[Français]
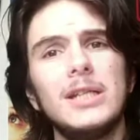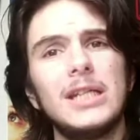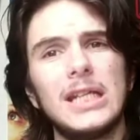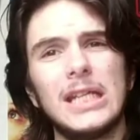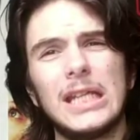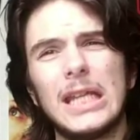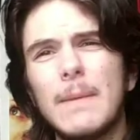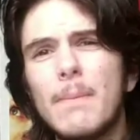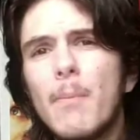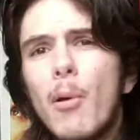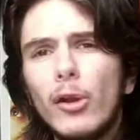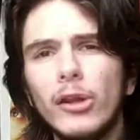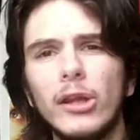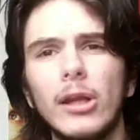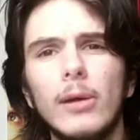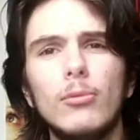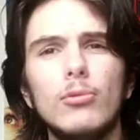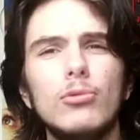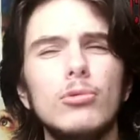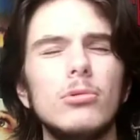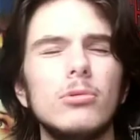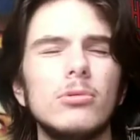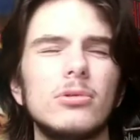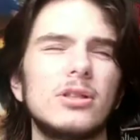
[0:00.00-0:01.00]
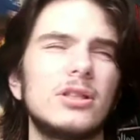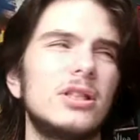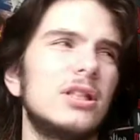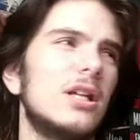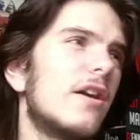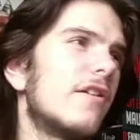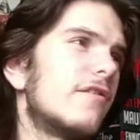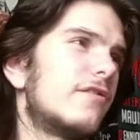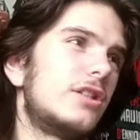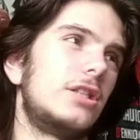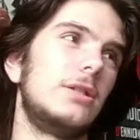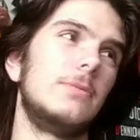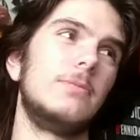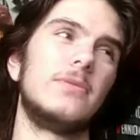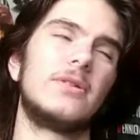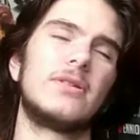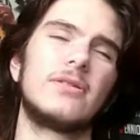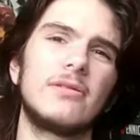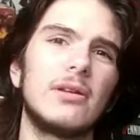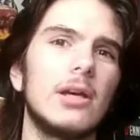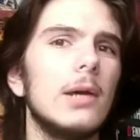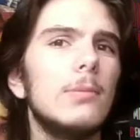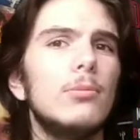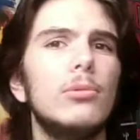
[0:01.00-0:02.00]
qui déborde d'amour, c'est un film
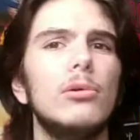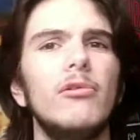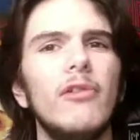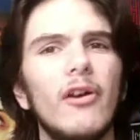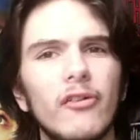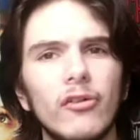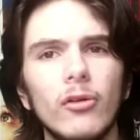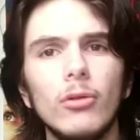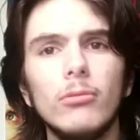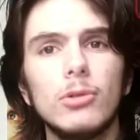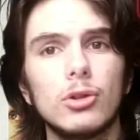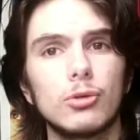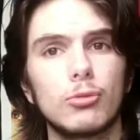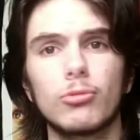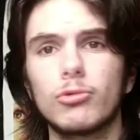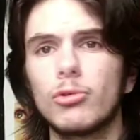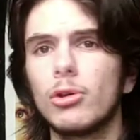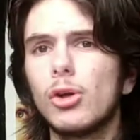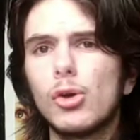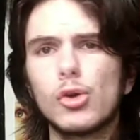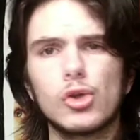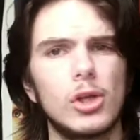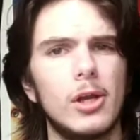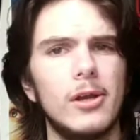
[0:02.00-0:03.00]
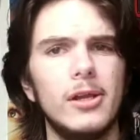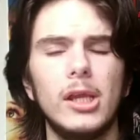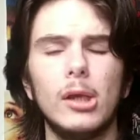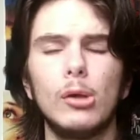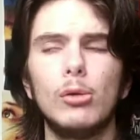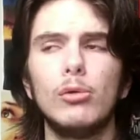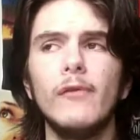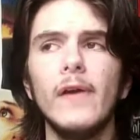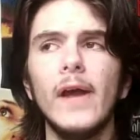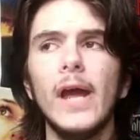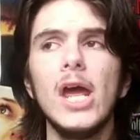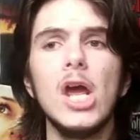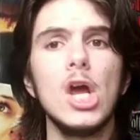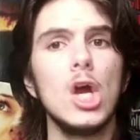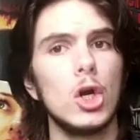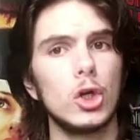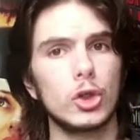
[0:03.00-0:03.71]
très bouleversant, moi quand je l'ai découvert,